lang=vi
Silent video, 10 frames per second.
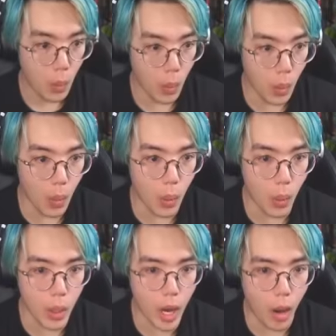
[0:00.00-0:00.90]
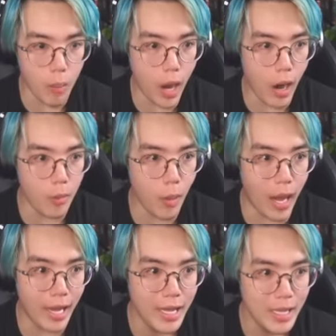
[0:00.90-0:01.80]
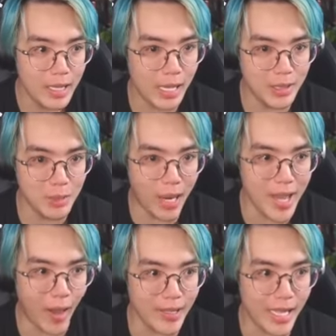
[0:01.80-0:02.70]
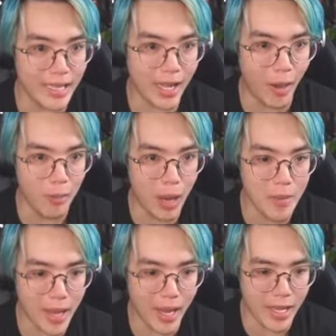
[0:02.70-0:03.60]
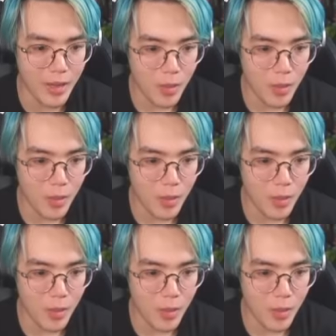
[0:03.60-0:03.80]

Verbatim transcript: ui ui ồn quá ồn quá rồi tôi mở nhỏ tiếng lại ồn quá bạn ơi